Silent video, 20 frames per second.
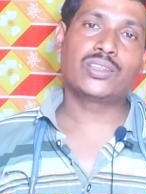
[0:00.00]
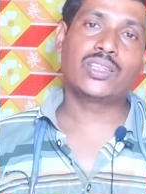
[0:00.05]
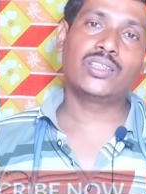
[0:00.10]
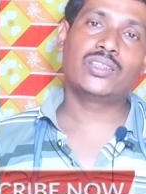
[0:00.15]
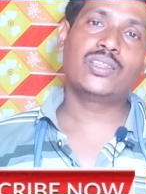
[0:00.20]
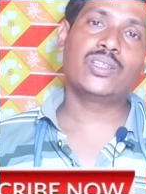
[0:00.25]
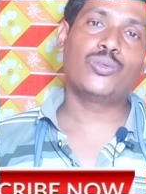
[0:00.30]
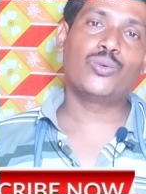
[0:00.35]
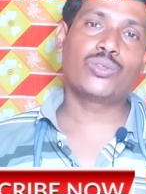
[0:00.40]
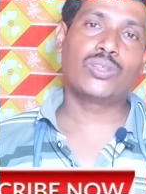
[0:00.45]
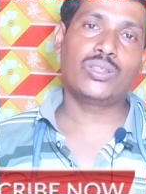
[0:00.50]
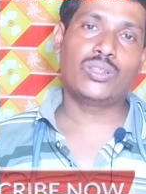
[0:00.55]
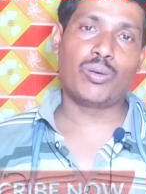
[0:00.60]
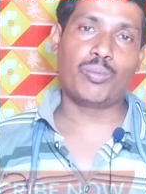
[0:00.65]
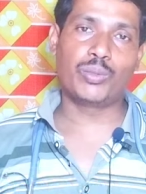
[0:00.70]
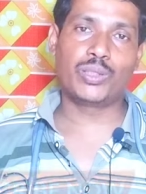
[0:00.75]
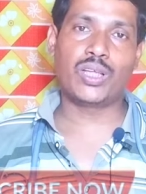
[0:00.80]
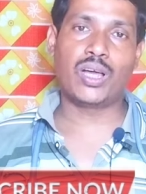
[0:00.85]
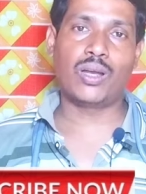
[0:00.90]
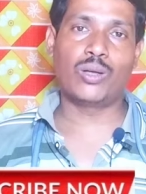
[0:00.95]
আজকের যে রোগটি
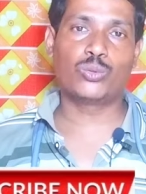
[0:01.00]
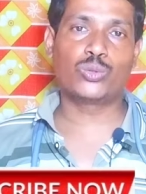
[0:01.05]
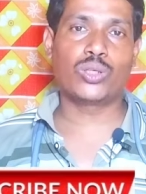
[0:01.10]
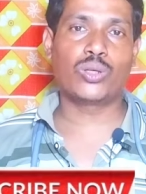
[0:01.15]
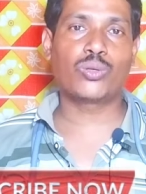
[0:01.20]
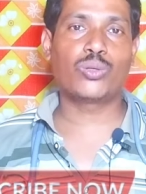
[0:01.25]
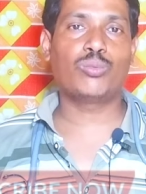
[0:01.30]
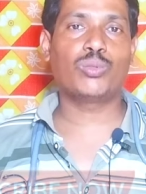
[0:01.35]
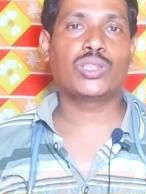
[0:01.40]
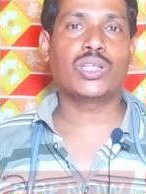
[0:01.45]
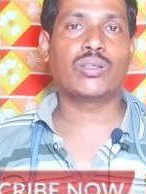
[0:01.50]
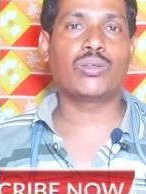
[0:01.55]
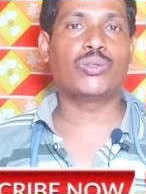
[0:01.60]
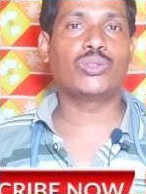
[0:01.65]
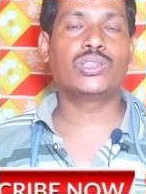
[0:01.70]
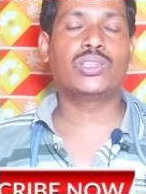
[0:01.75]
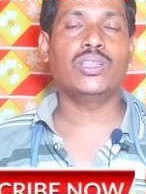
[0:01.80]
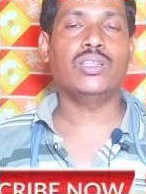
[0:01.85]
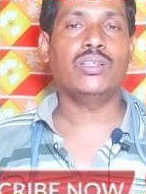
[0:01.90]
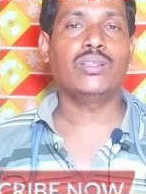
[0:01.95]
সম্বন্ধে আলোচনা করব
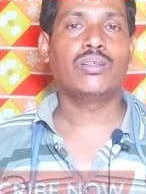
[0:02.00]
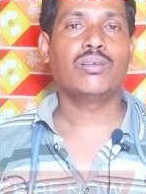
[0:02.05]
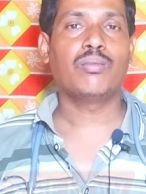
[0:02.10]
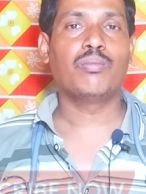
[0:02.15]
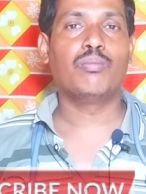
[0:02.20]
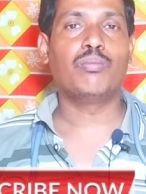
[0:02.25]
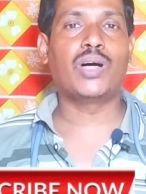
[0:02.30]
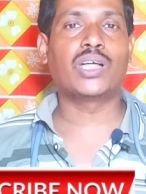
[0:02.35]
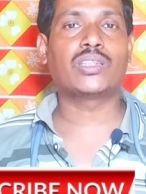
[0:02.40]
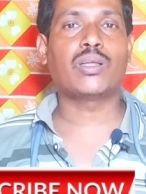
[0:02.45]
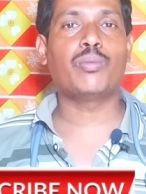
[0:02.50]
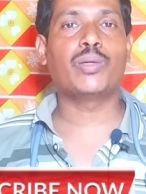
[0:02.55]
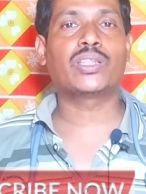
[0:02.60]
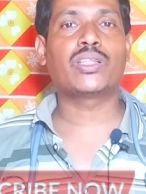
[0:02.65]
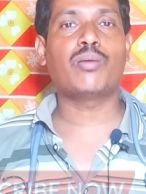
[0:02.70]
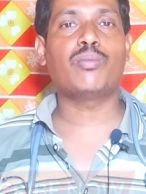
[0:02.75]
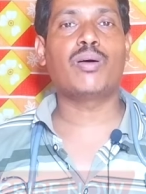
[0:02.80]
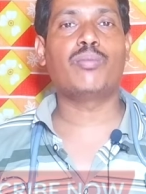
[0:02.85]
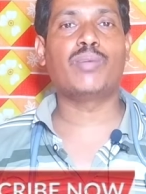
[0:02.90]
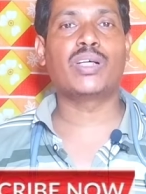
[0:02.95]
সেটা হচ্ছে মাথা
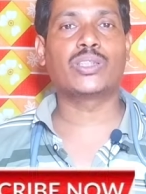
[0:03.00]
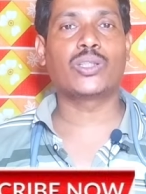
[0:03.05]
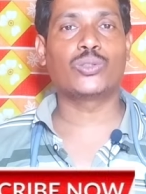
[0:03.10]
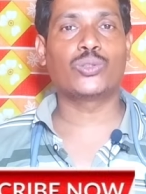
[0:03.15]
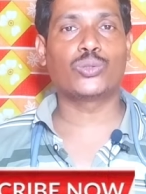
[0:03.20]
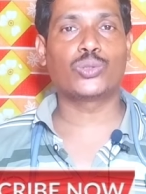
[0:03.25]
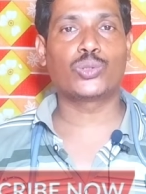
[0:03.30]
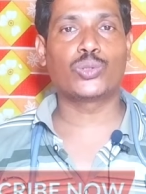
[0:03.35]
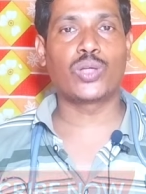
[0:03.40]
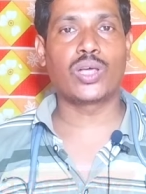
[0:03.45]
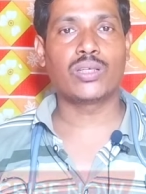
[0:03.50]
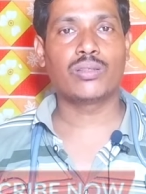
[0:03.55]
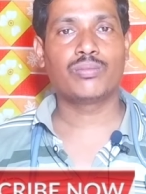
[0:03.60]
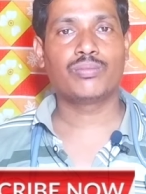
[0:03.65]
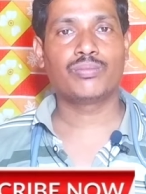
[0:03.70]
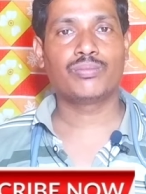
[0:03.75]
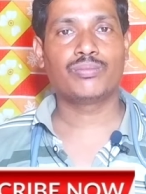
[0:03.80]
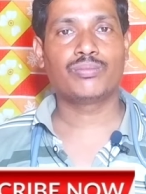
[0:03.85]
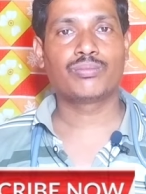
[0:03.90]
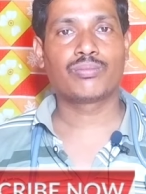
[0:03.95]
ব্যথা বা মাথা যন্ত্রণা
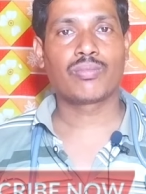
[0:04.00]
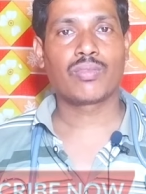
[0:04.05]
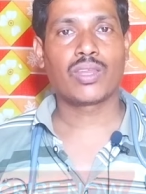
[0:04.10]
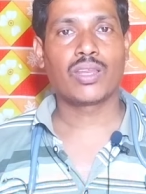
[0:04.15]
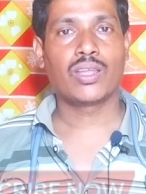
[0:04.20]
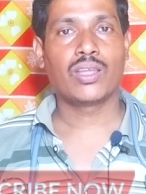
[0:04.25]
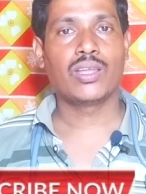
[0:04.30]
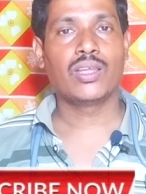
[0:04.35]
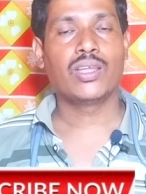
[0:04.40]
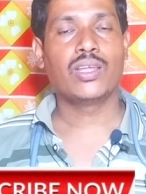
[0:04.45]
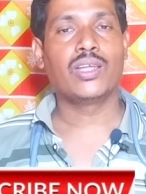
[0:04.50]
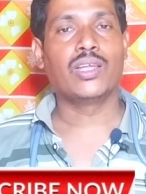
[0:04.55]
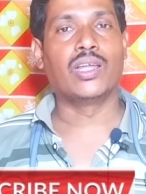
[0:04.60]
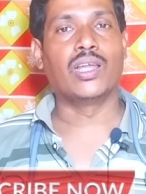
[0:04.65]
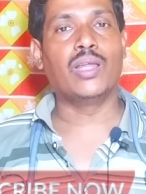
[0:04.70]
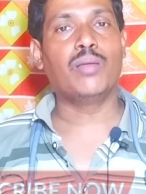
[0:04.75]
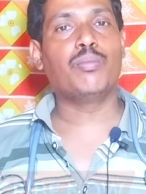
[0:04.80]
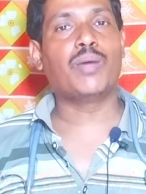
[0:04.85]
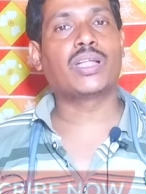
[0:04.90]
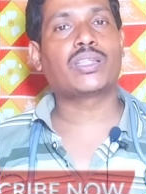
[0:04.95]

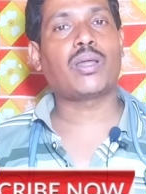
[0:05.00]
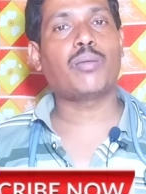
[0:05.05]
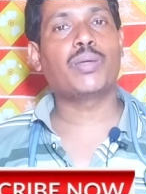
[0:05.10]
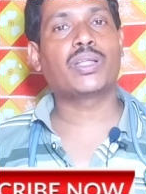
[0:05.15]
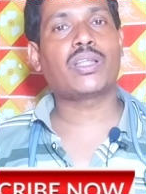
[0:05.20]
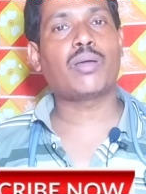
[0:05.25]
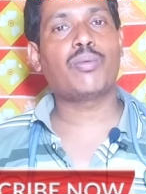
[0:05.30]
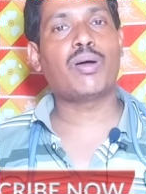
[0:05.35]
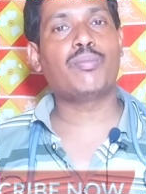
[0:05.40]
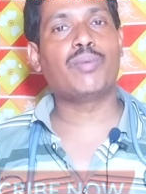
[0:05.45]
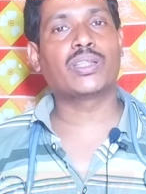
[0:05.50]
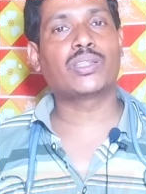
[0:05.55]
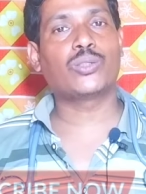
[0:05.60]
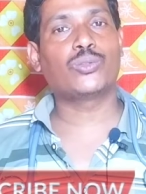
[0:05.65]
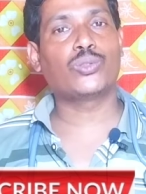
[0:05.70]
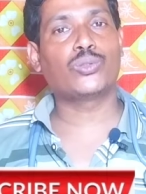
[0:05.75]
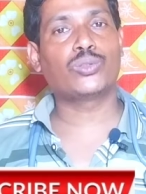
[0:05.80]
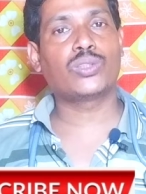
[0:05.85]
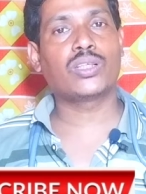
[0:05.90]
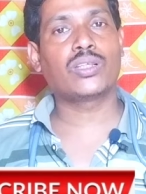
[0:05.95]
এই মাথা ব্যথা বা
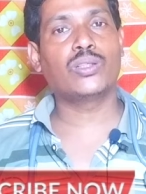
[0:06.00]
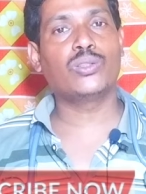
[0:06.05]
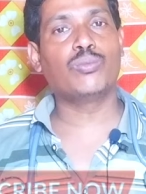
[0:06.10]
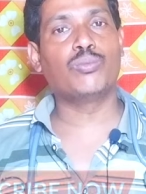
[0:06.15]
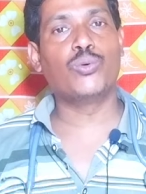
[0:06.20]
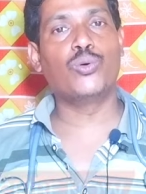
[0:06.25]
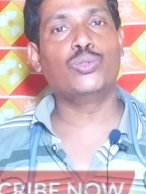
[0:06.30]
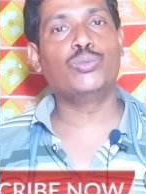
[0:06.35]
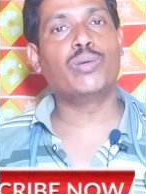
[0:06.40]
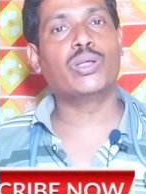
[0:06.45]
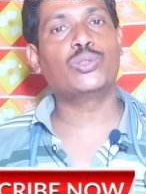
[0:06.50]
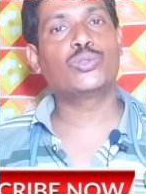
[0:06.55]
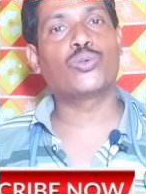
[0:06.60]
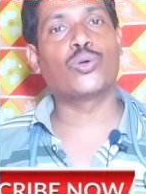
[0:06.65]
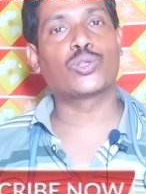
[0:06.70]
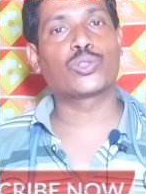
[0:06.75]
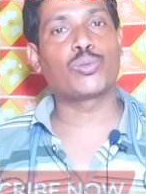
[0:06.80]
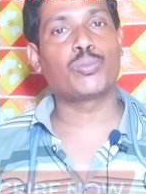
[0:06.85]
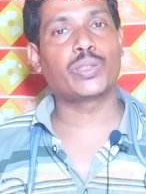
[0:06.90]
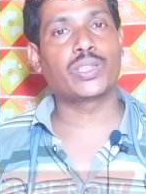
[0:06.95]
মাথা যন্ত্রণায় কিন্তু বহুত মানুষ
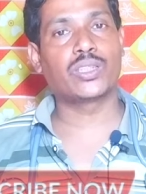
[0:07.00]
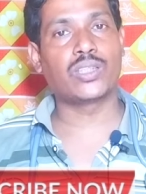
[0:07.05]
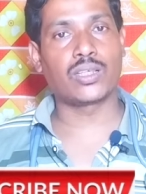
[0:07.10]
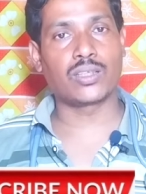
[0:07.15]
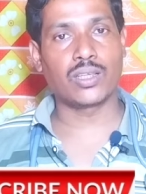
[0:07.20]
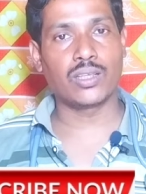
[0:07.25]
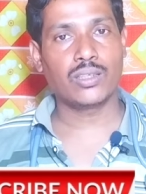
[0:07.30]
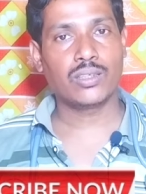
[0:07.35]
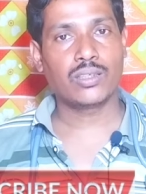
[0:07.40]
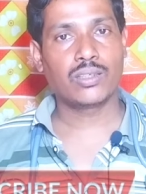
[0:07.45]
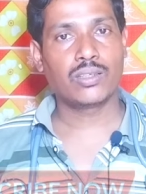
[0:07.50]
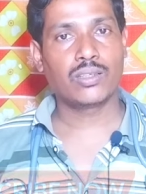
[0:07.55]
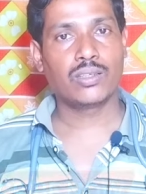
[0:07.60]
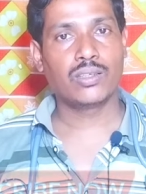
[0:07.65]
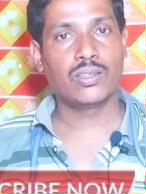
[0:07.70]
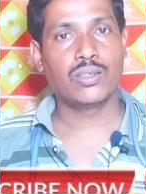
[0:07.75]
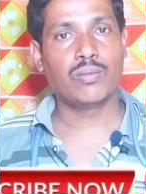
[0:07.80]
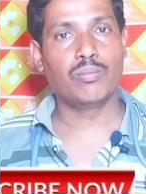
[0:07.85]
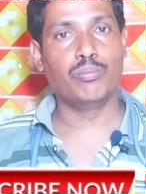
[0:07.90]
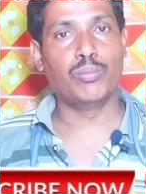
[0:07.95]
কষ্ট পেতে থাকে
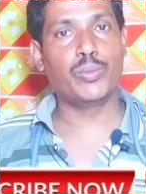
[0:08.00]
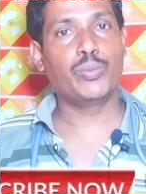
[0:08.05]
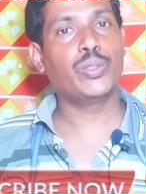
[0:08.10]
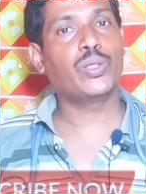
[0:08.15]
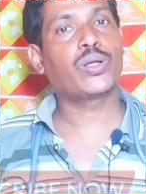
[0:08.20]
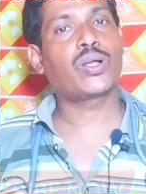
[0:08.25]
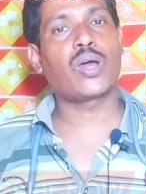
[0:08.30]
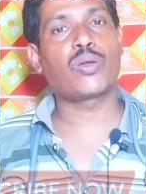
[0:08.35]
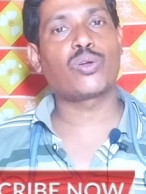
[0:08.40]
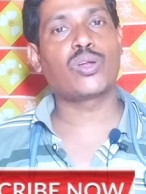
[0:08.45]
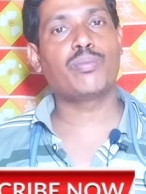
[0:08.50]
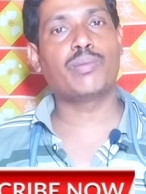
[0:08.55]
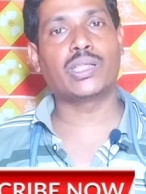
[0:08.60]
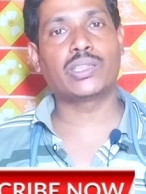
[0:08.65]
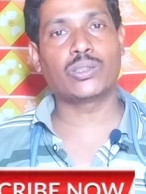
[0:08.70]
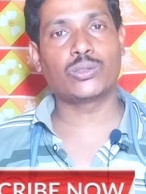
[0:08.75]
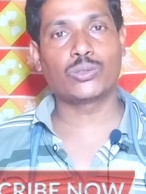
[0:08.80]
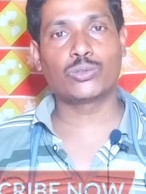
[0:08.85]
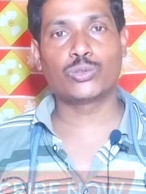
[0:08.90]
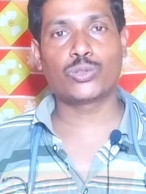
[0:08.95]
বিভিন্ন কারণে
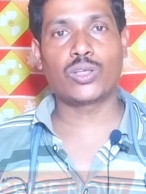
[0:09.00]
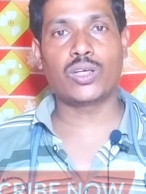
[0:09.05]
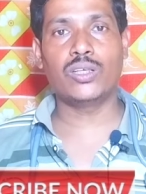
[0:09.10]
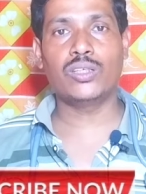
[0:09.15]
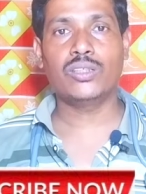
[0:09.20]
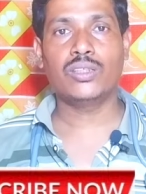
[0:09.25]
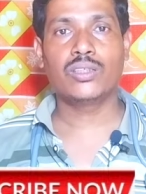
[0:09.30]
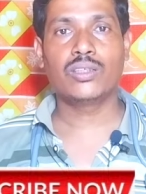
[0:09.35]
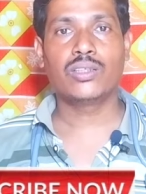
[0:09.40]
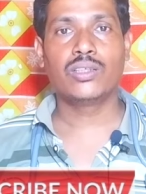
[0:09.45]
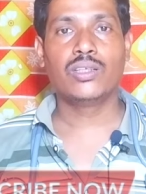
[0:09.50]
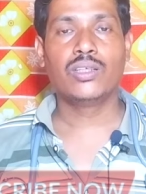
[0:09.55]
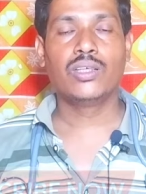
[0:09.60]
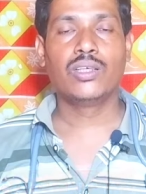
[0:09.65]
মাথা যন্ত্রণা হয়